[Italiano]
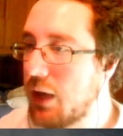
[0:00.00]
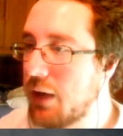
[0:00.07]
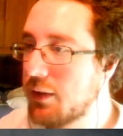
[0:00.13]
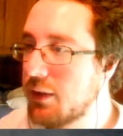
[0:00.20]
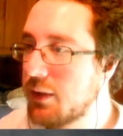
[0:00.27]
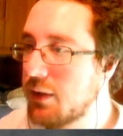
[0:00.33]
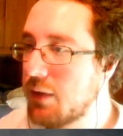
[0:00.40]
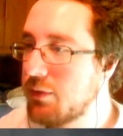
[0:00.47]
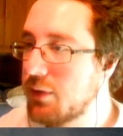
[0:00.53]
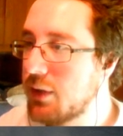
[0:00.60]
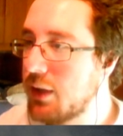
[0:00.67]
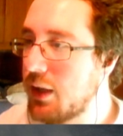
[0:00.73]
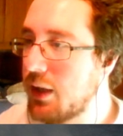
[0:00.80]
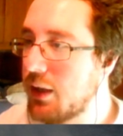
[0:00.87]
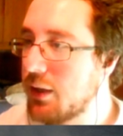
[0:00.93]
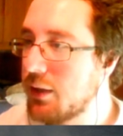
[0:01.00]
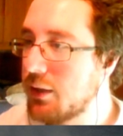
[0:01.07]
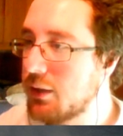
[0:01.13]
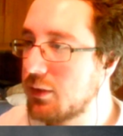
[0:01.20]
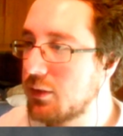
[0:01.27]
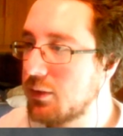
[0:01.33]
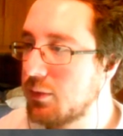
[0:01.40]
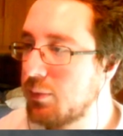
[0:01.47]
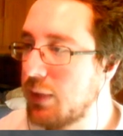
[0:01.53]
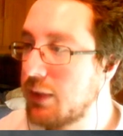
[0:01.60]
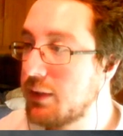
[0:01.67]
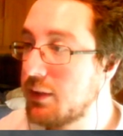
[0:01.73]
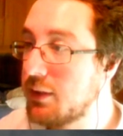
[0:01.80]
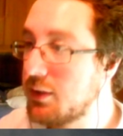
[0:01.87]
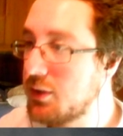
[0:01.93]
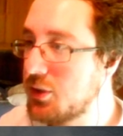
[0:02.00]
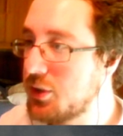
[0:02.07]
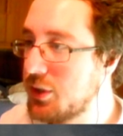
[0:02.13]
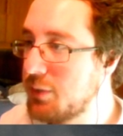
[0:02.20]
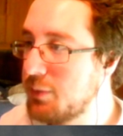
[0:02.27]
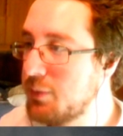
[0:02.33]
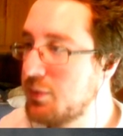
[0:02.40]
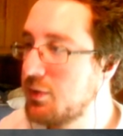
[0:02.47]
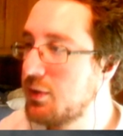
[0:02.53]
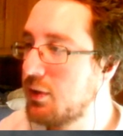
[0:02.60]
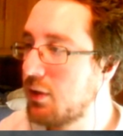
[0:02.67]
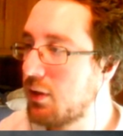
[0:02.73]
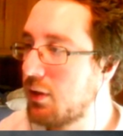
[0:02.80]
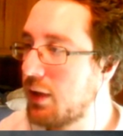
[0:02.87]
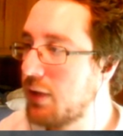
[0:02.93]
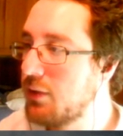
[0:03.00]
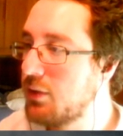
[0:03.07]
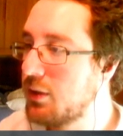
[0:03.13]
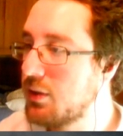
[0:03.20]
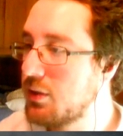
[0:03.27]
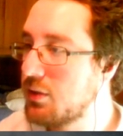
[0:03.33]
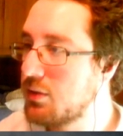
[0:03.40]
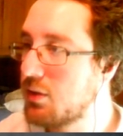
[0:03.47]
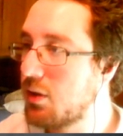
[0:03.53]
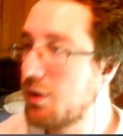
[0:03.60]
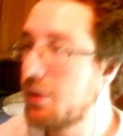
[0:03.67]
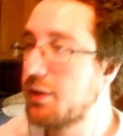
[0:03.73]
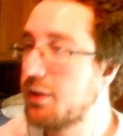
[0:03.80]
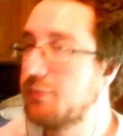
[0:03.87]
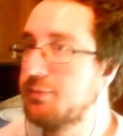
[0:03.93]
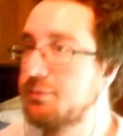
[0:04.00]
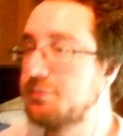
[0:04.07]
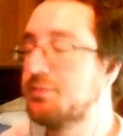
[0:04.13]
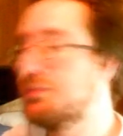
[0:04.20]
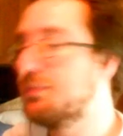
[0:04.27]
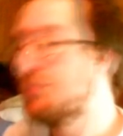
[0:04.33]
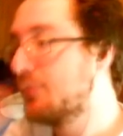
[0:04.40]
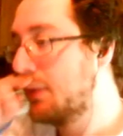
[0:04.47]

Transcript: aircraft carrier battleships chrysler destroyer hmm.